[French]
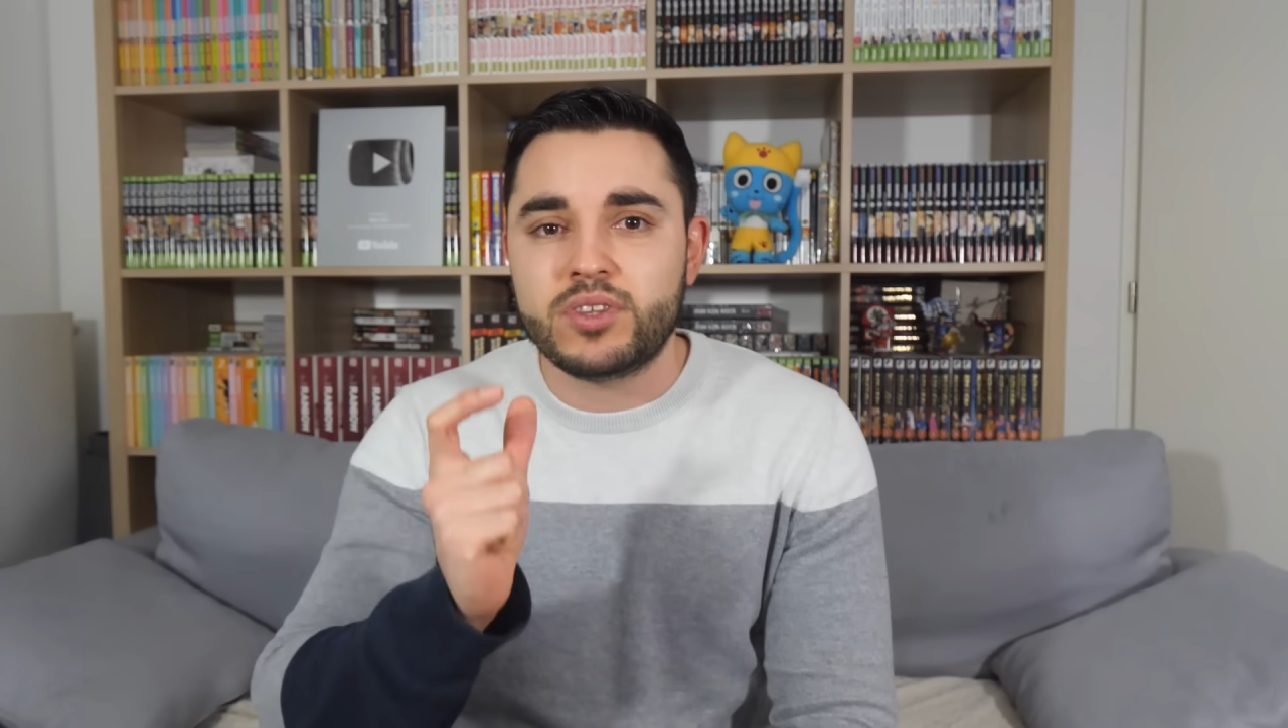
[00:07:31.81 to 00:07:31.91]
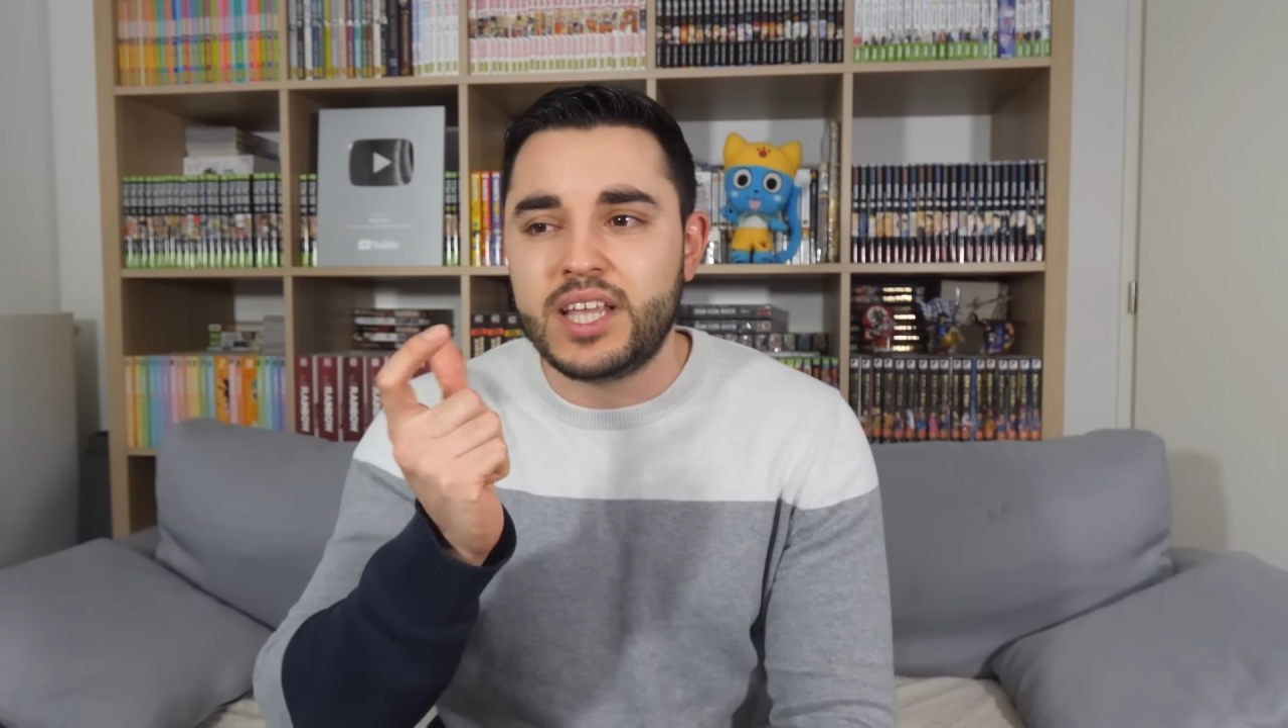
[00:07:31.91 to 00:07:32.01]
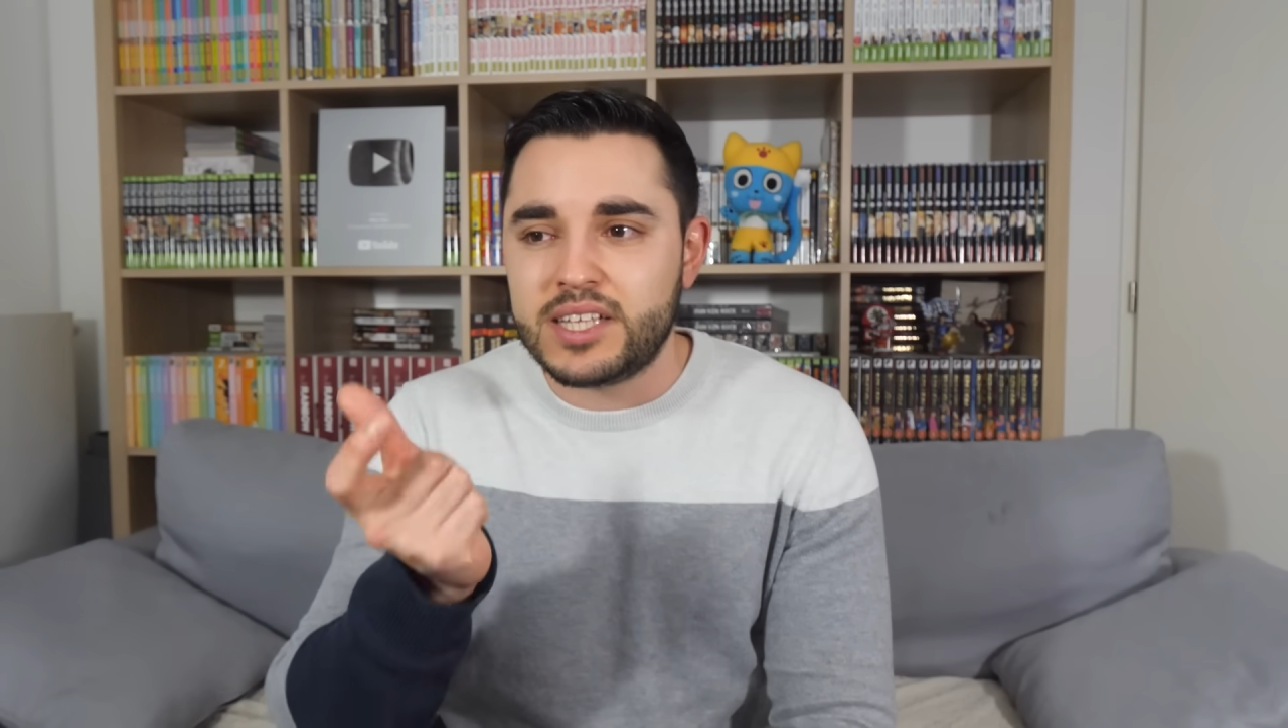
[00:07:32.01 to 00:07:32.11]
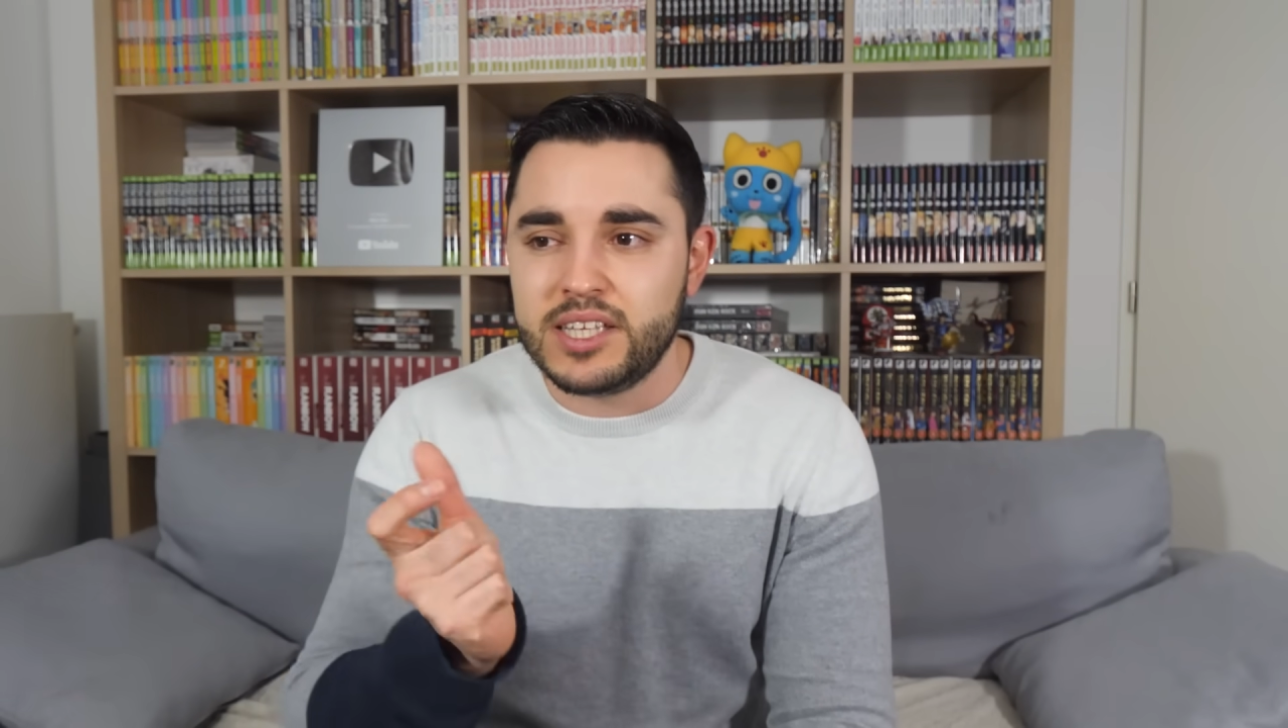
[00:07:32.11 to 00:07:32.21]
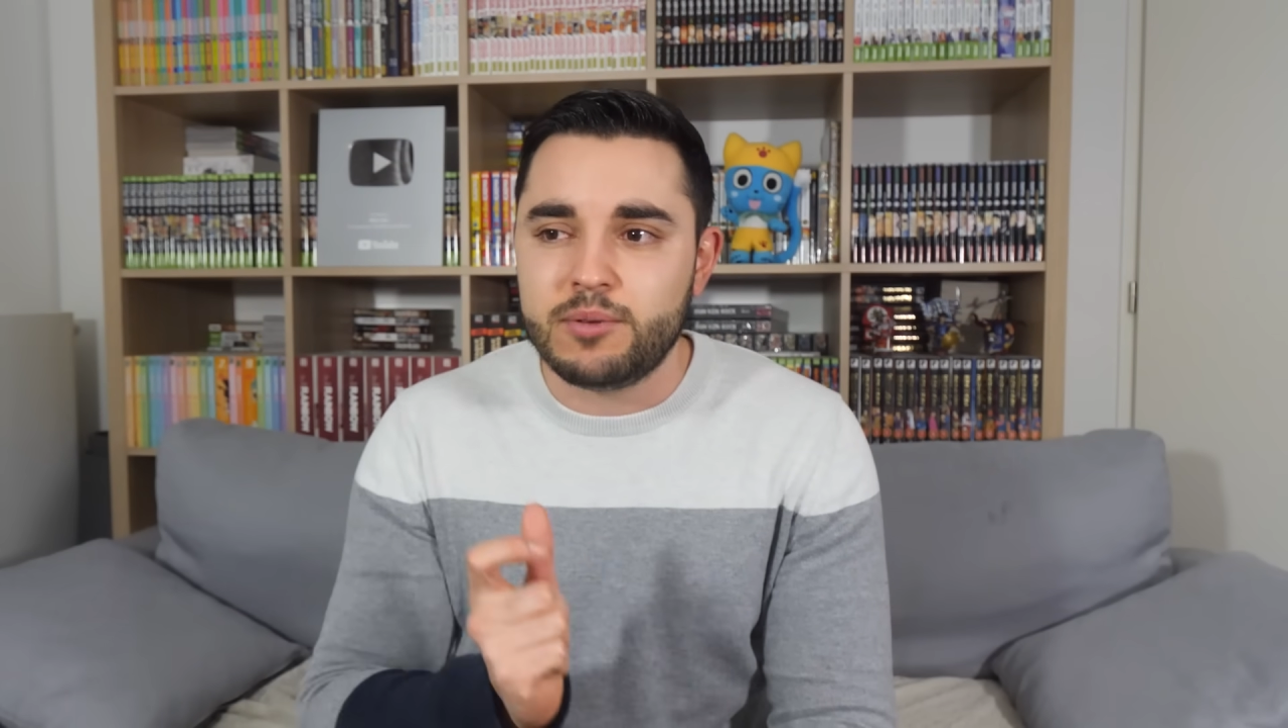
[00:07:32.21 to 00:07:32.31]

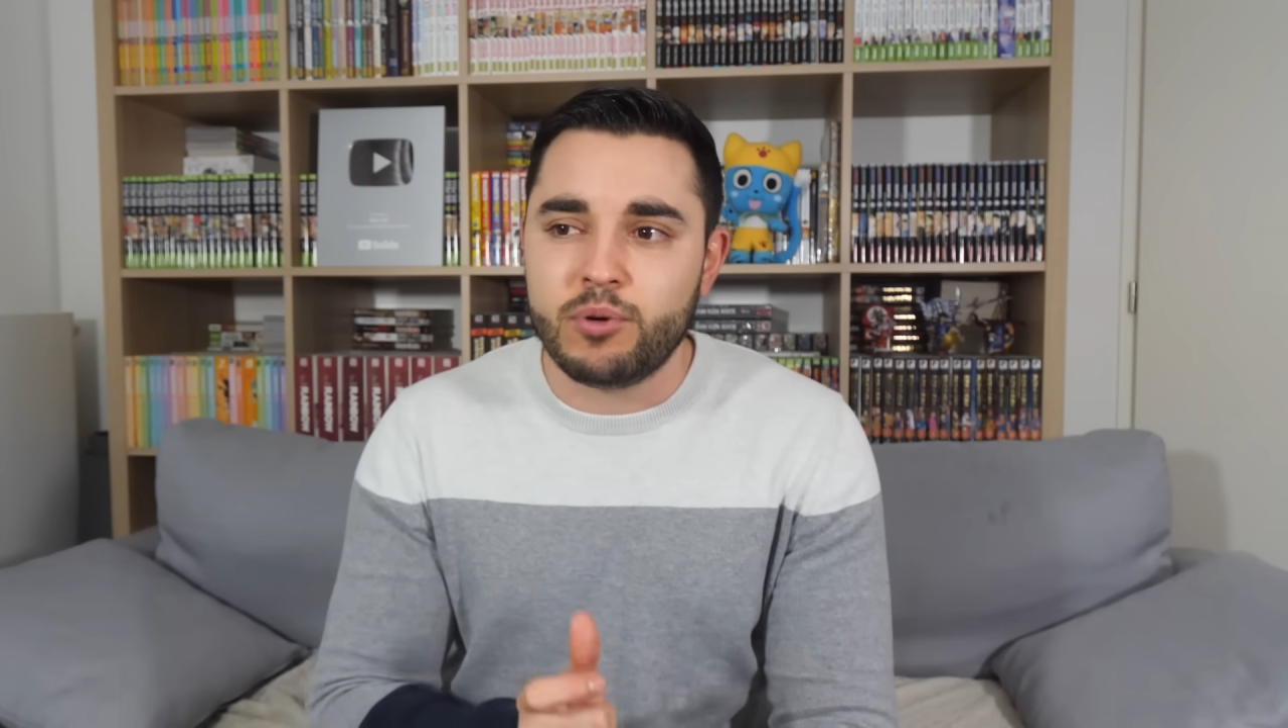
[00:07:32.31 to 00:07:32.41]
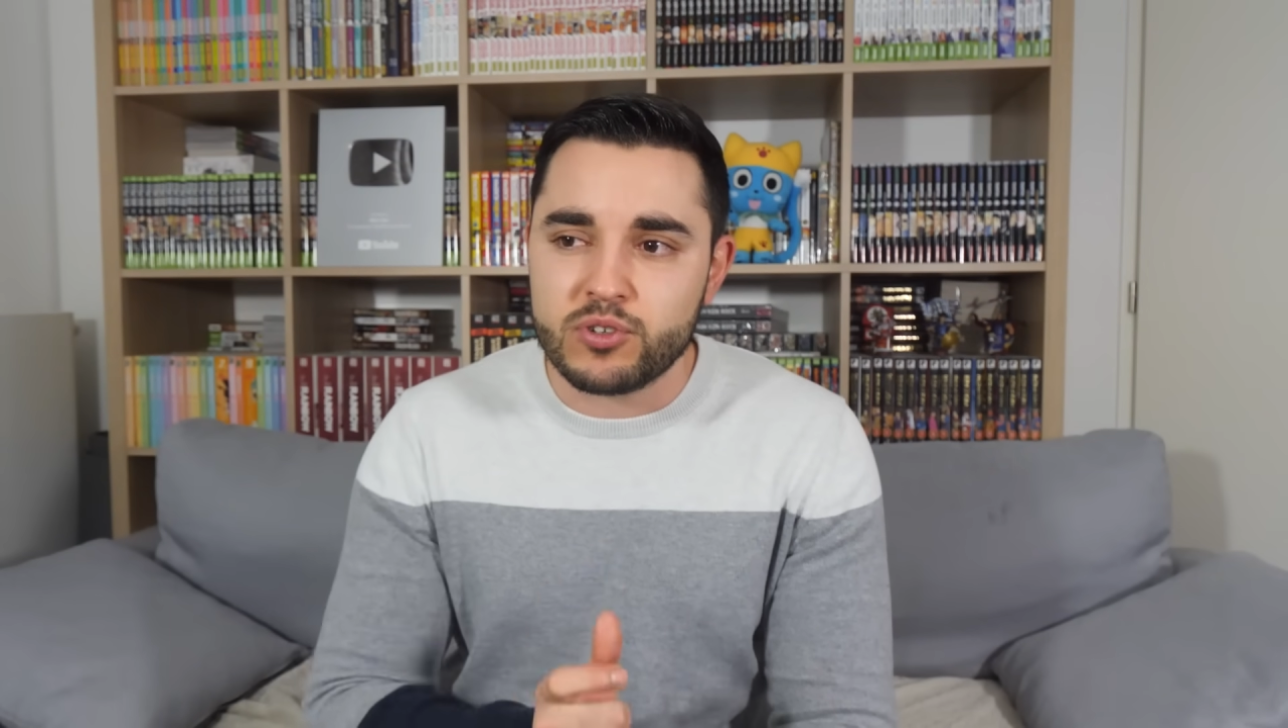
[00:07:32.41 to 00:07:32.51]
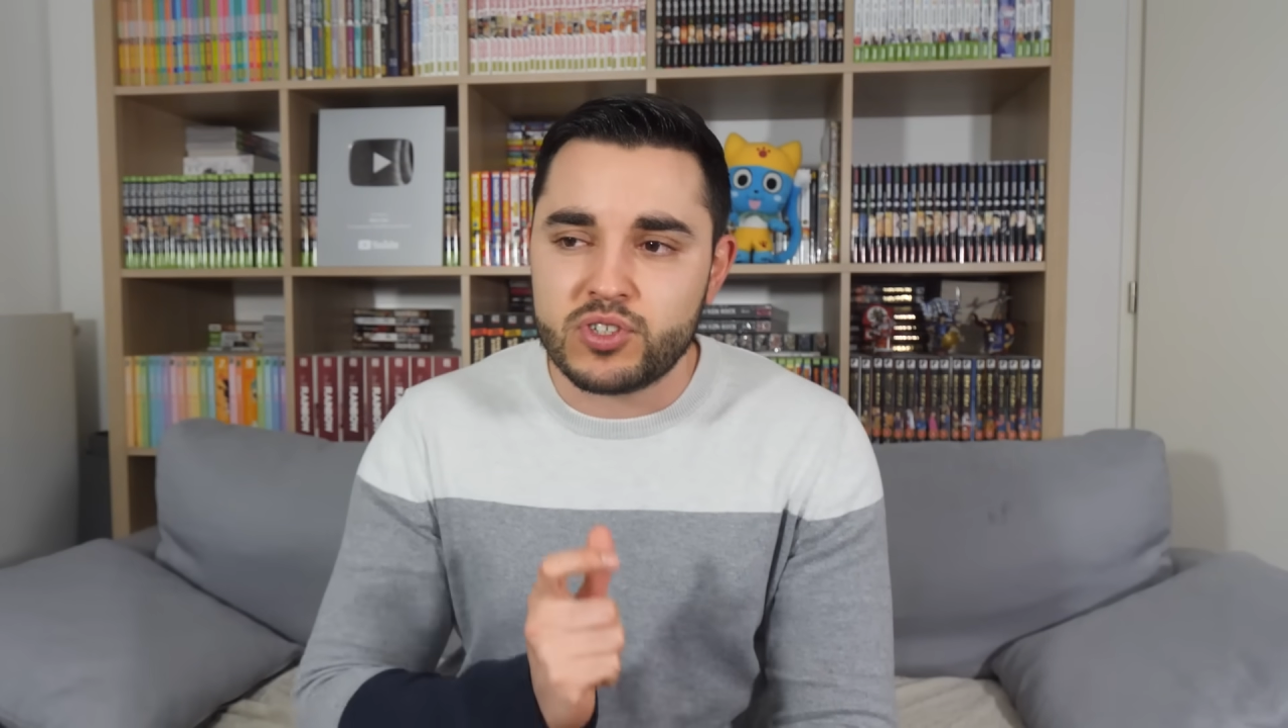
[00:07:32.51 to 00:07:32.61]
techniquement